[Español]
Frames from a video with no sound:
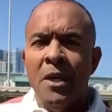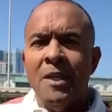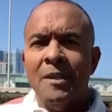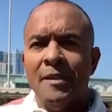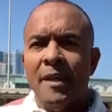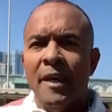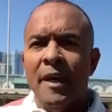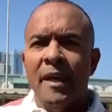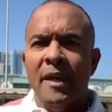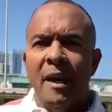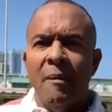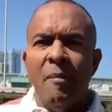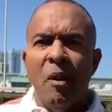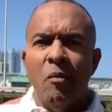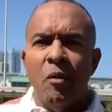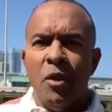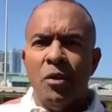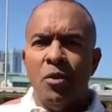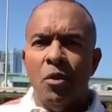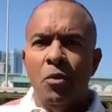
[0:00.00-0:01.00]
seguir a
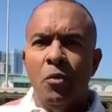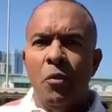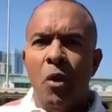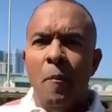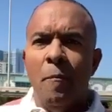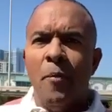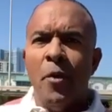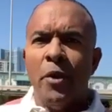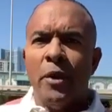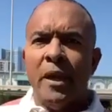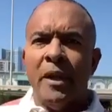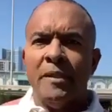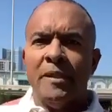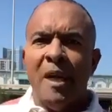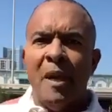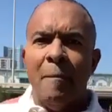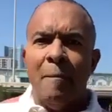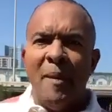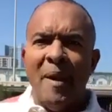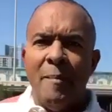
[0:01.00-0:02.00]
Mauricio Dubón porque es
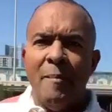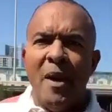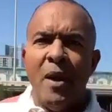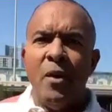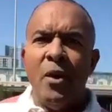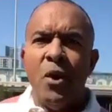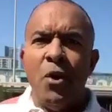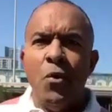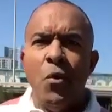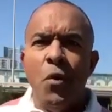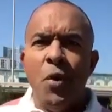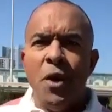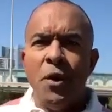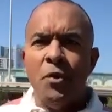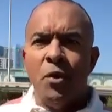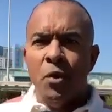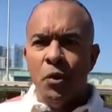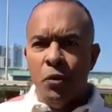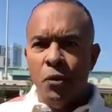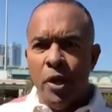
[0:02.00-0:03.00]
el primer y
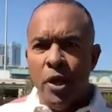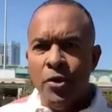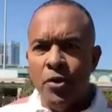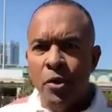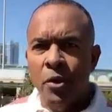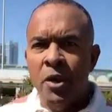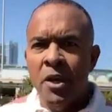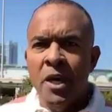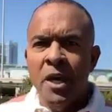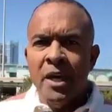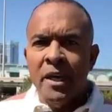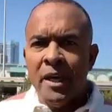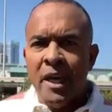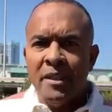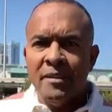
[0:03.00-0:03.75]
único hondureño que ha